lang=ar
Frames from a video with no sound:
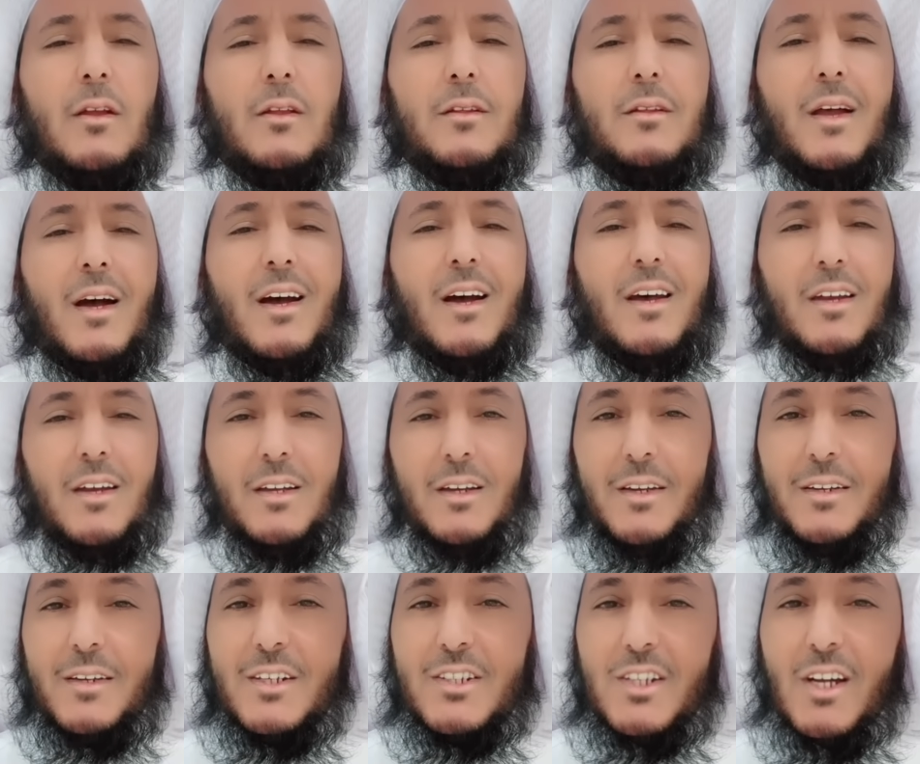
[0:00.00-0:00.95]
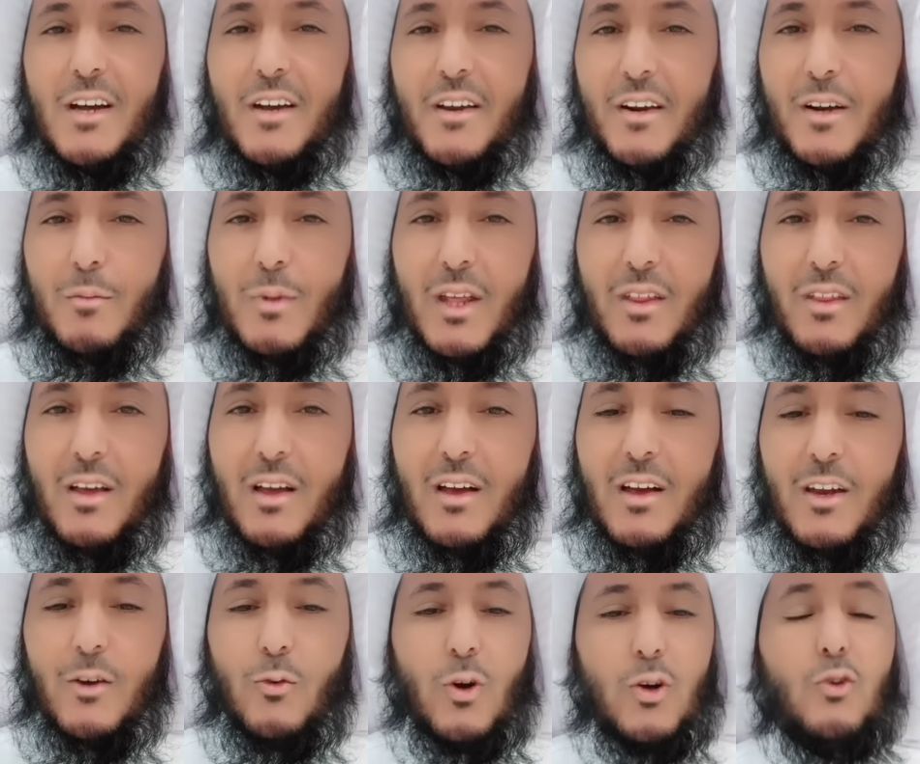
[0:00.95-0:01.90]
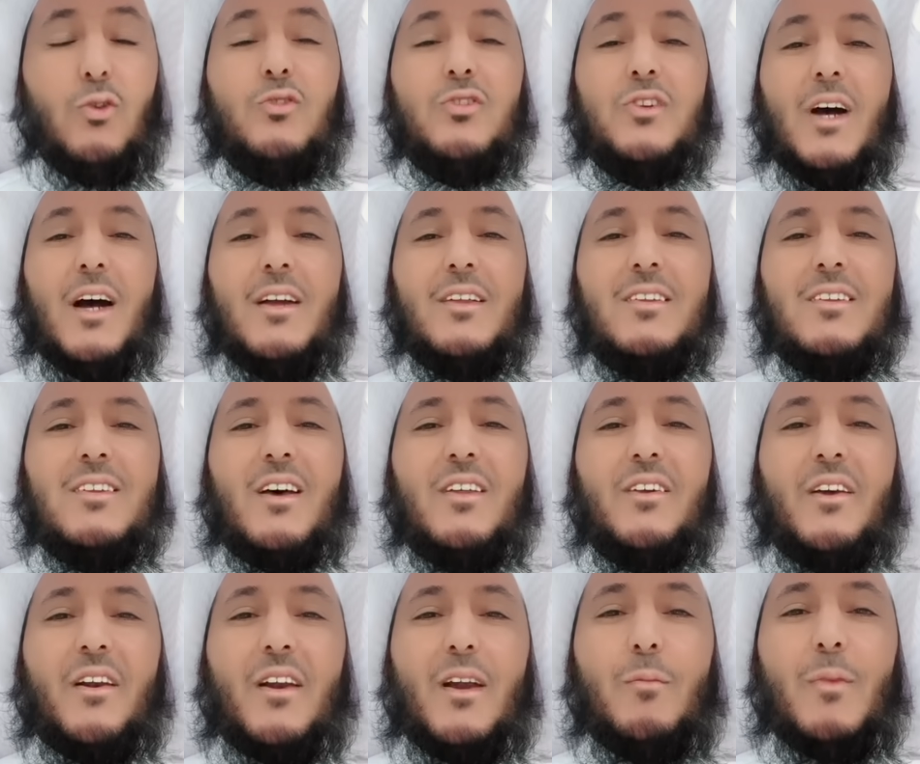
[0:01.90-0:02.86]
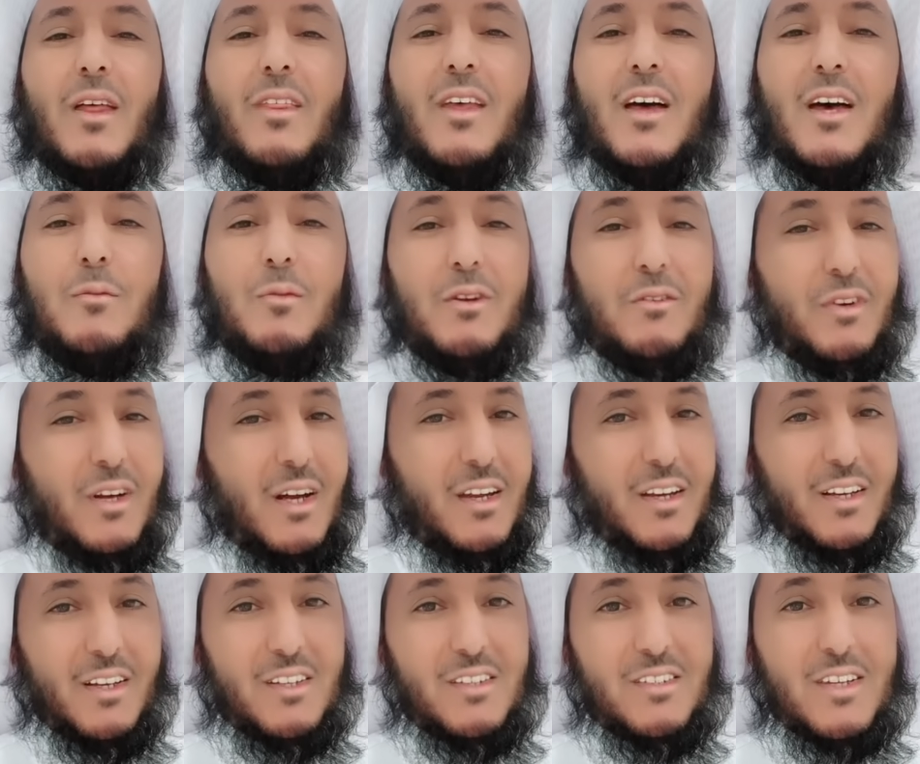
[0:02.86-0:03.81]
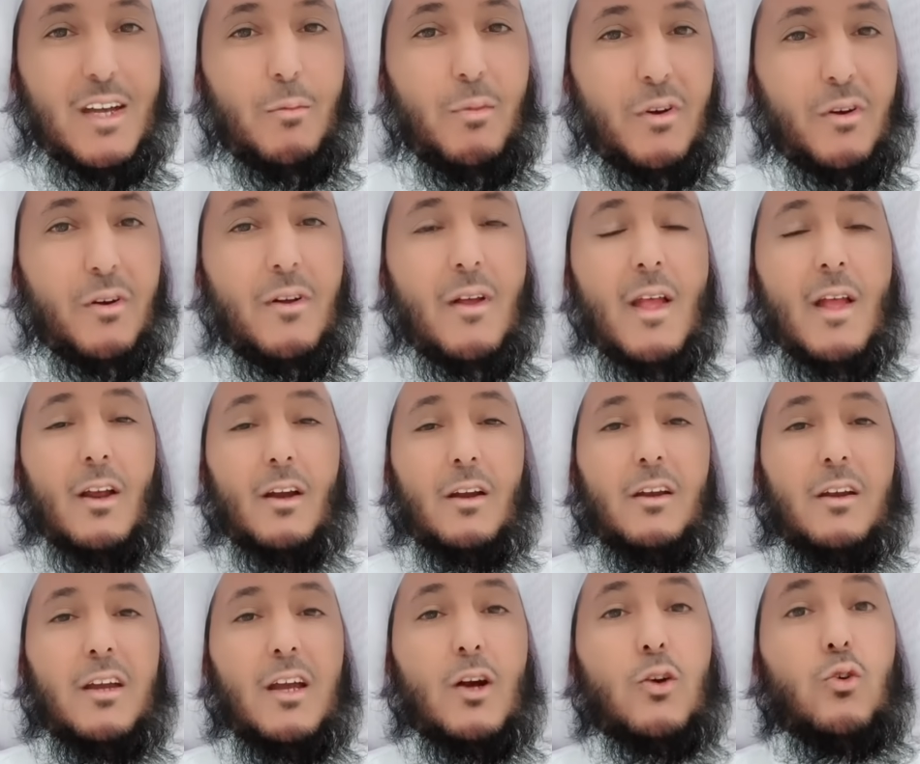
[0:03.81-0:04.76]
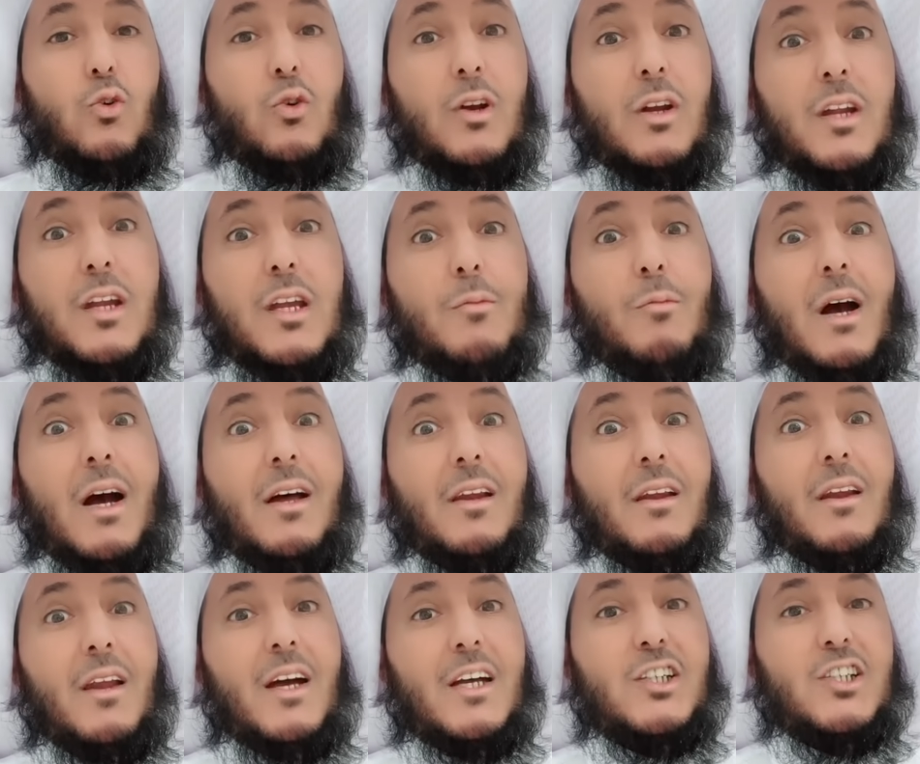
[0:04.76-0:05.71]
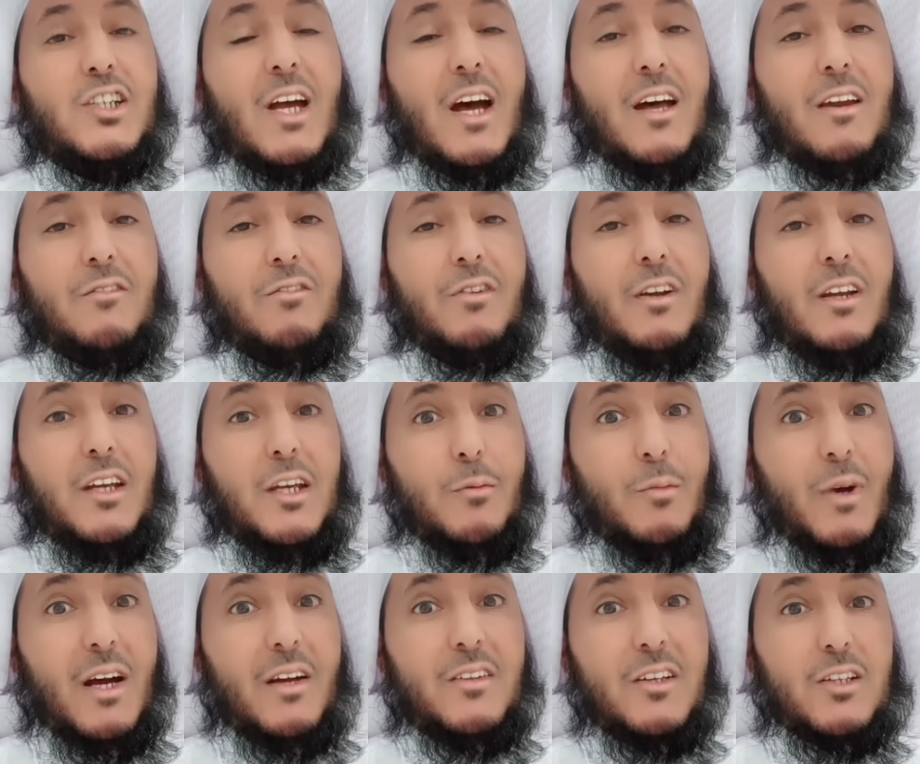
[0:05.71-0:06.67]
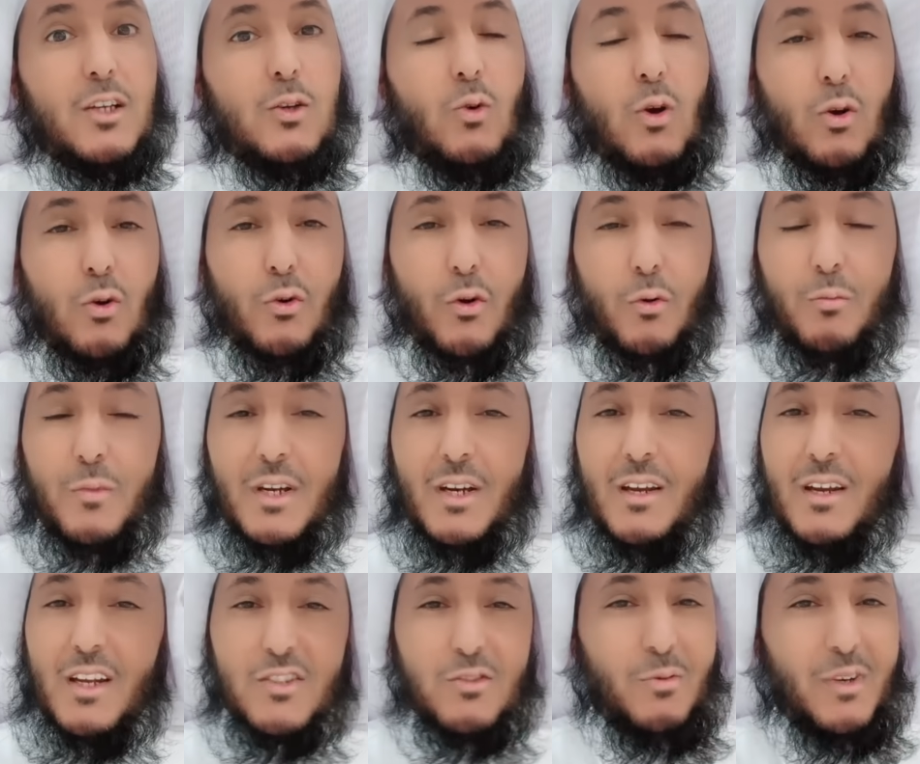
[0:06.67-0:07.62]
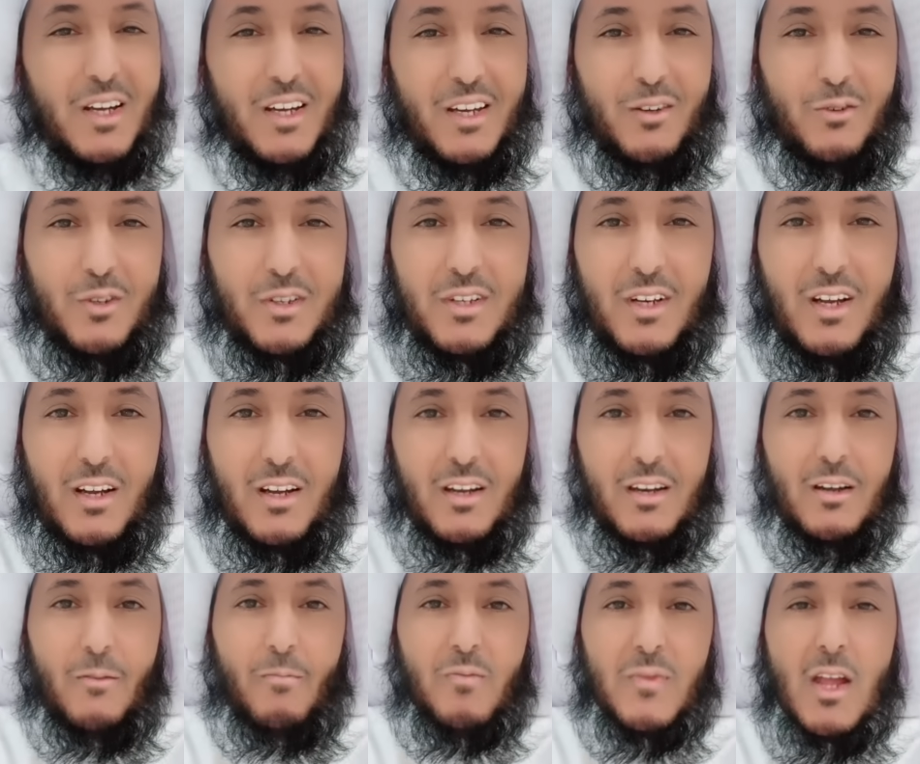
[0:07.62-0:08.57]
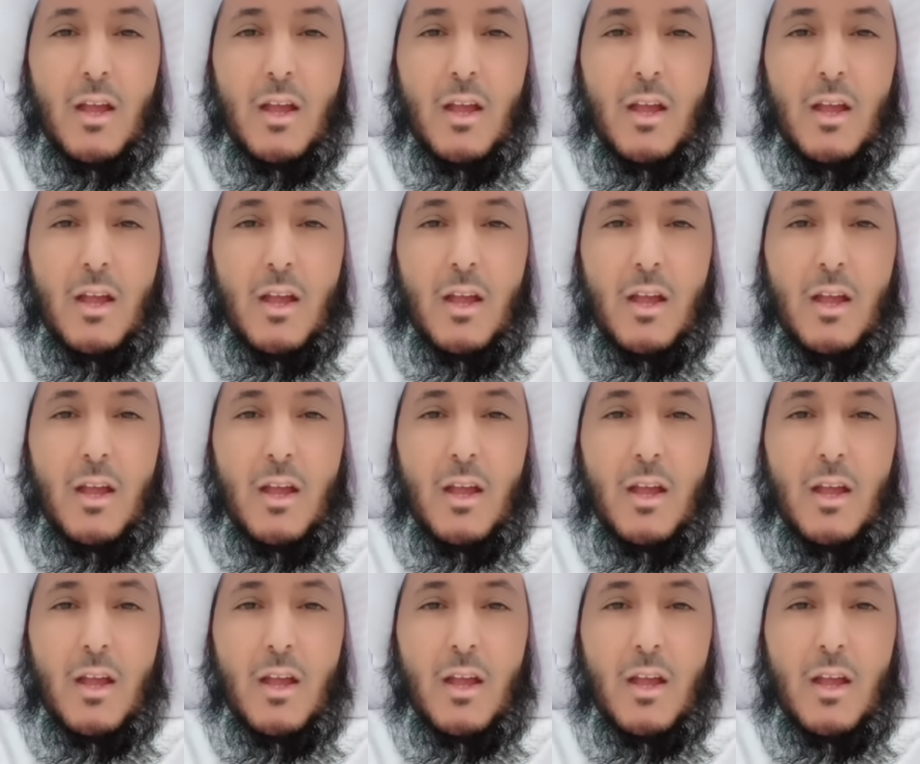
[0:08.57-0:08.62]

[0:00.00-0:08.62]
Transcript: دخل علينا شهر رمضان وكنت انتظر رمضان بفارغ الصبر ليكون لي مع الله شان في العباده والقرب من الله سبحانه وتعالى.